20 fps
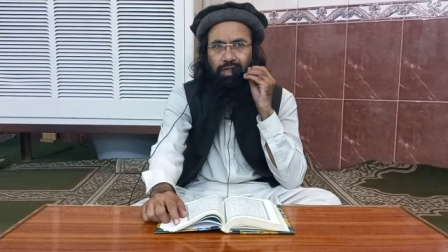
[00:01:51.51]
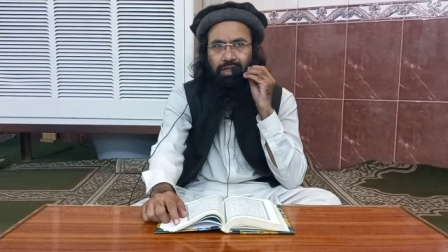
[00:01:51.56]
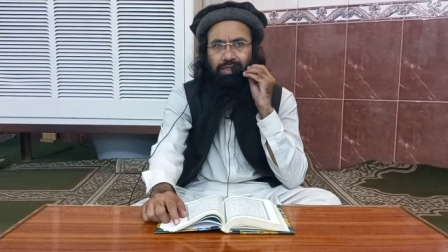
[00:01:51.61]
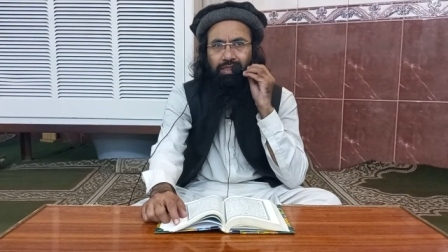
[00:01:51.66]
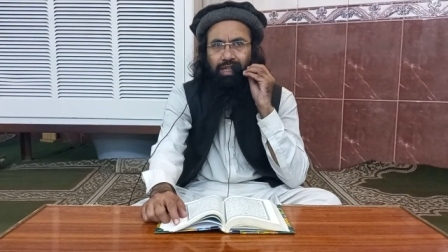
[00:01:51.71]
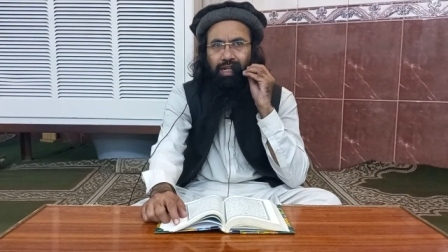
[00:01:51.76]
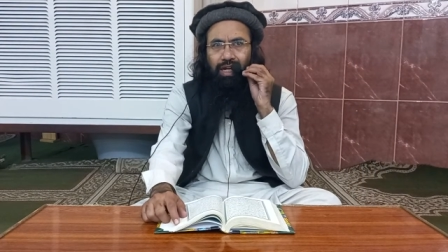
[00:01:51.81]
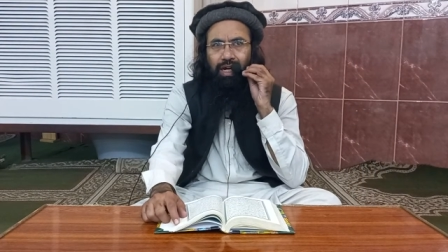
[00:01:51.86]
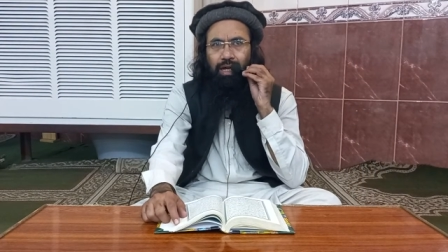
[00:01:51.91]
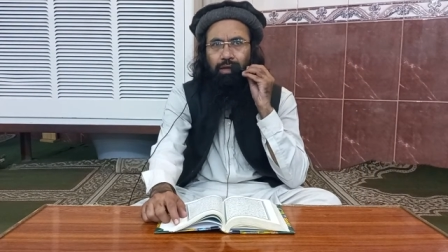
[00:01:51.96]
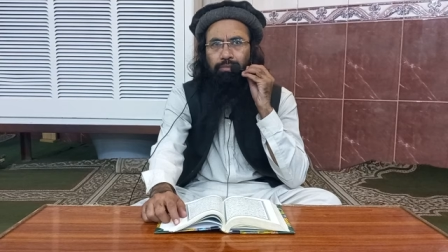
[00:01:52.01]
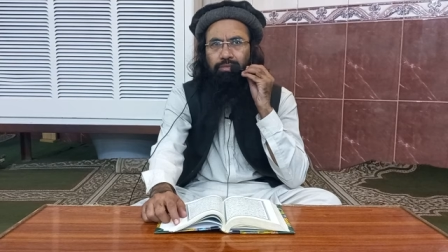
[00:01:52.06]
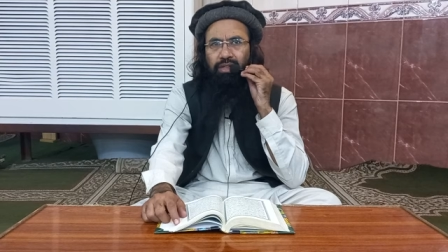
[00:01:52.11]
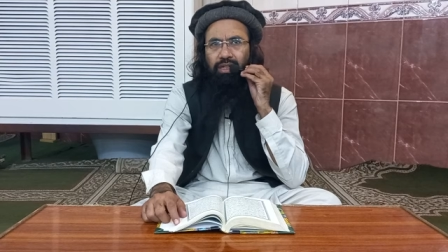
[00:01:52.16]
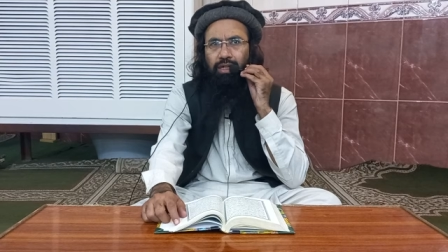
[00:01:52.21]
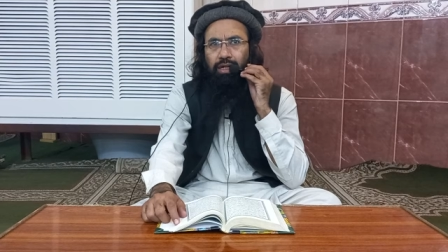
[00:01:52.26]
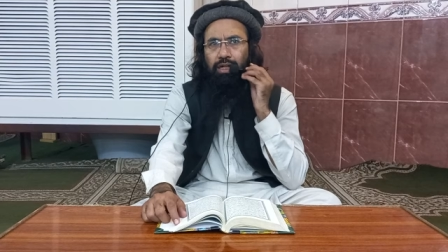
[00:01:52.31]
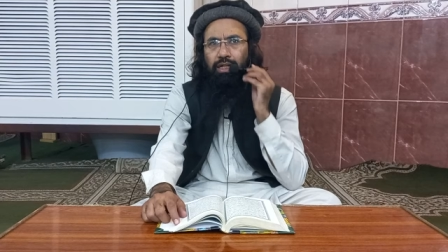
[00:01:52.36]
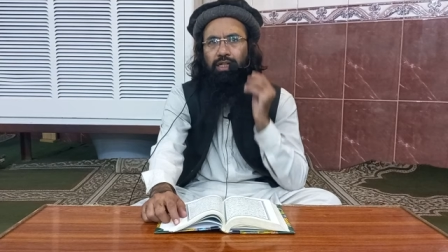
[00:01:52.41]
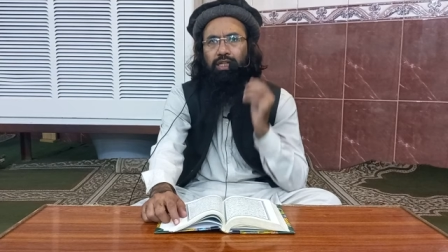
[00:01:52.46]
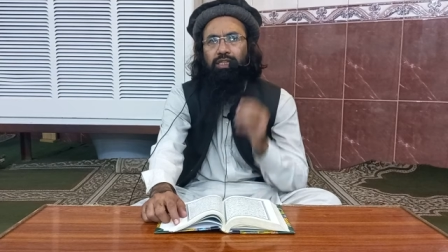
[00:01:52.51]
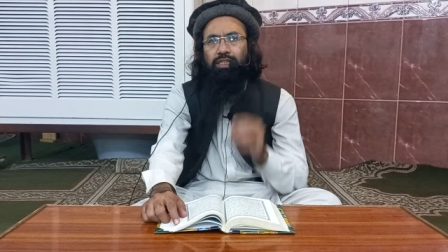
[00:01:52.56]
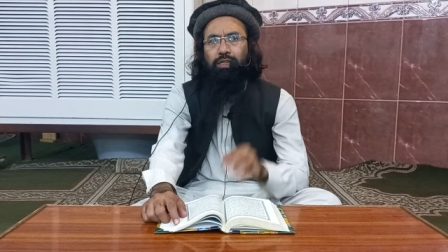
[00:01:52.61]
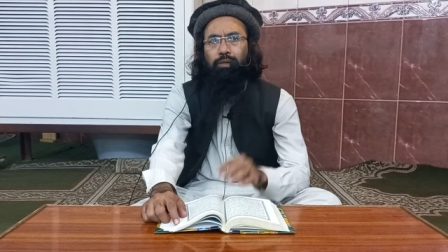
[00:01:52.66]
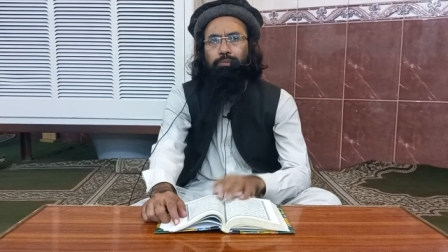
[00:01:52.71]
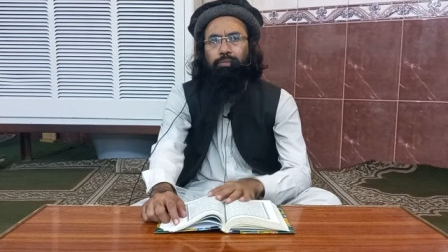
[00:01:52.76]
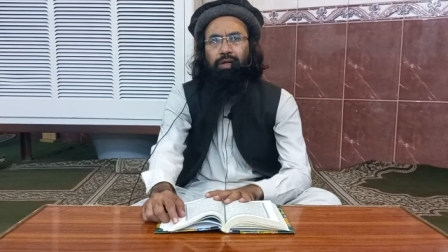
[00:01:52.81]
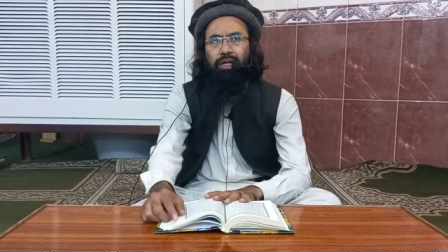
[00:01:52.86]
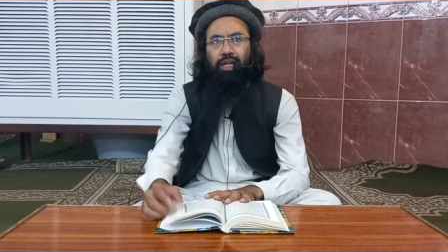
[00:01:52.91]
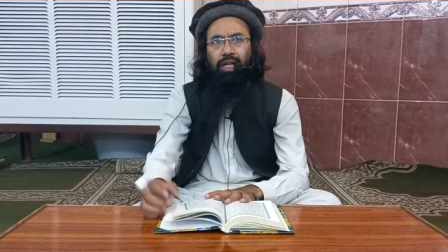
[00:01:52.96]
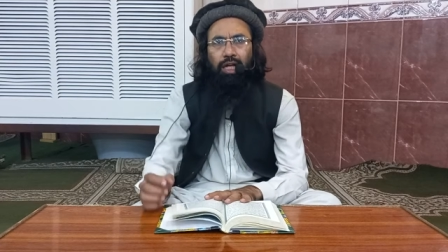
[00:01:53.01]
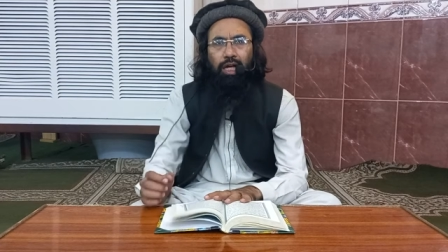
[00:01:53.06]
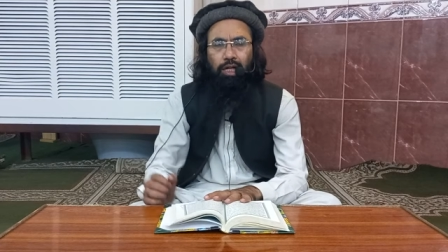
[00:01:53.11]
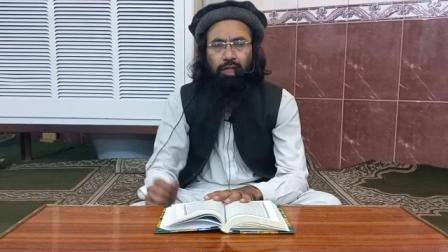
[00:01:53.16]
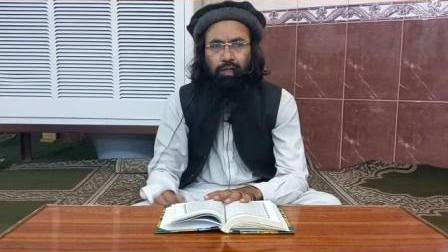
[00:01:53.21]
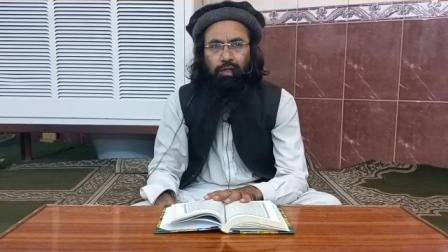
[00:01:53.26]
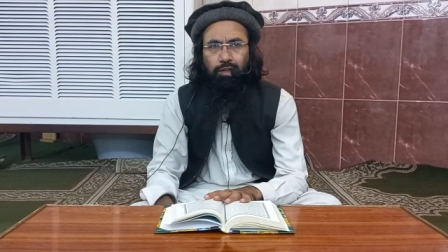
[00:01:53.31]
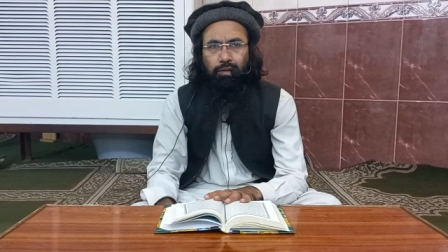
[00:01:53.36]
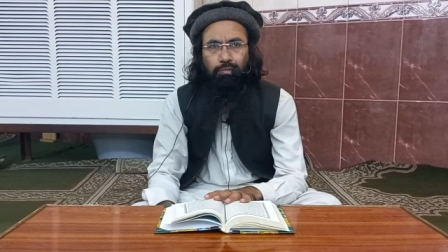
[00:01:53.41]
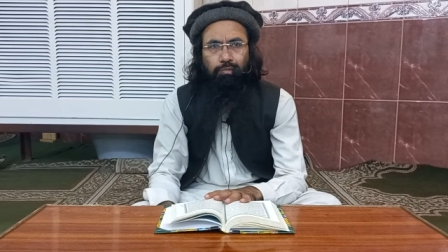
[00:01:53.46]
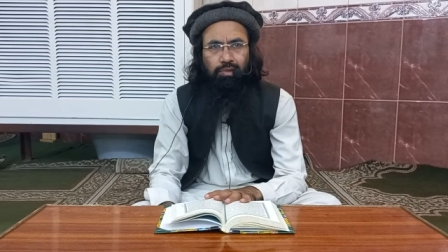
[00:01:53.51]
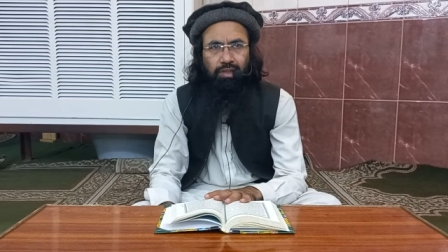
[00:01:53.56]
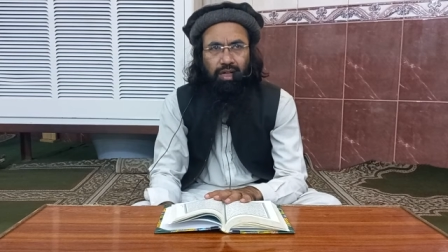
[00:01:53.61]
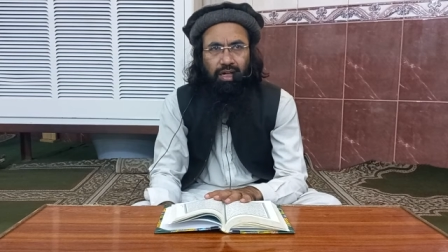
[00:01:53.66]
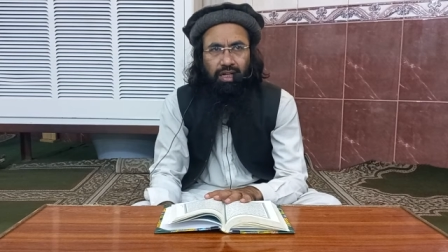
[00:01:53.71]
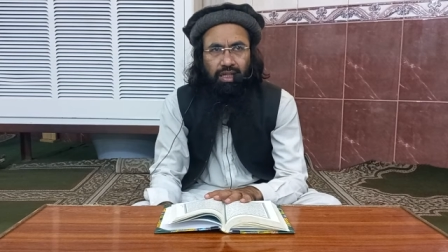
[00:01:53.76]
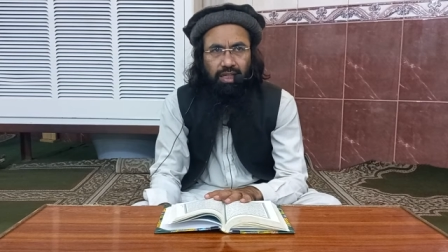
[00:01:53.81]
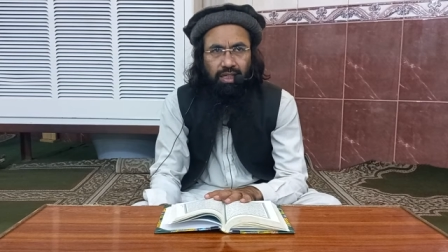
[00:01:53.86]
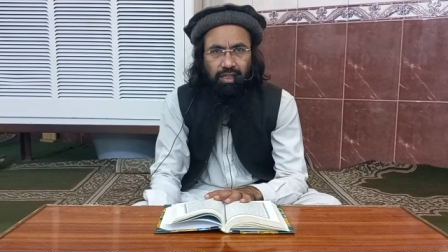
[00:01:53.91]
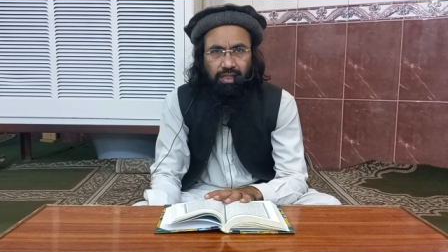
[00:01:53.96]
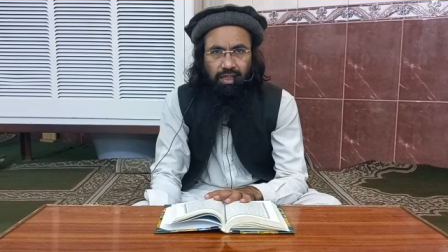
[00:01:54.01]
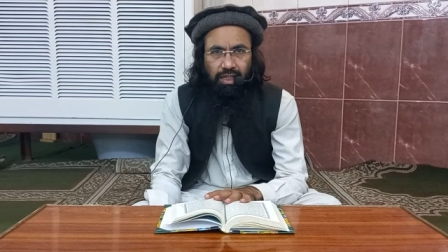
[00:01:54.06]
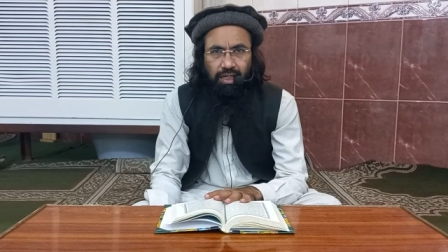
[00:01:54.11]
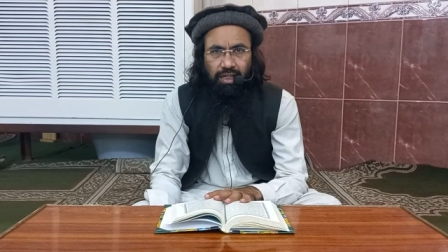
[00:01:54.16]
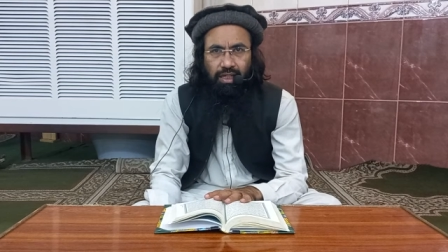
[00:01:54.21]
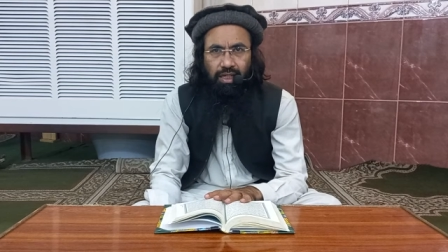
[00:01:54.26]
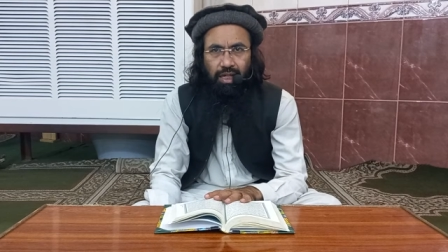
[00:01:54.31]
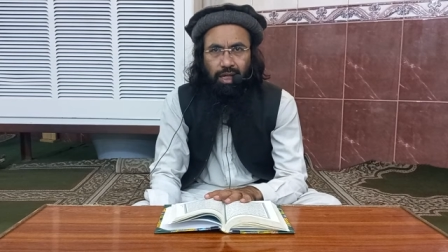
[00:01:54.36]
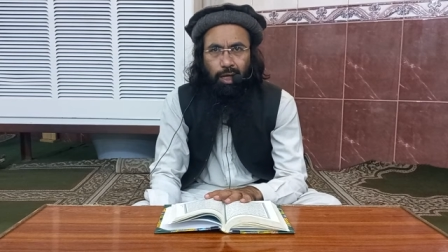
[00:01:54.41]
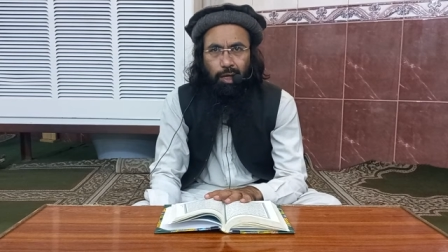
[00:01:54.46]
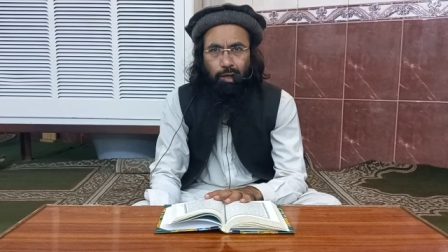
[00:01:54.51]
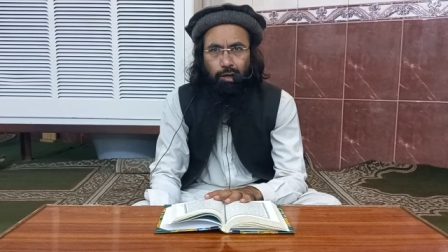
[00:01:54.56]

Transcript: इस्लाम के आने से पहले अगर हम तारीख़ देखें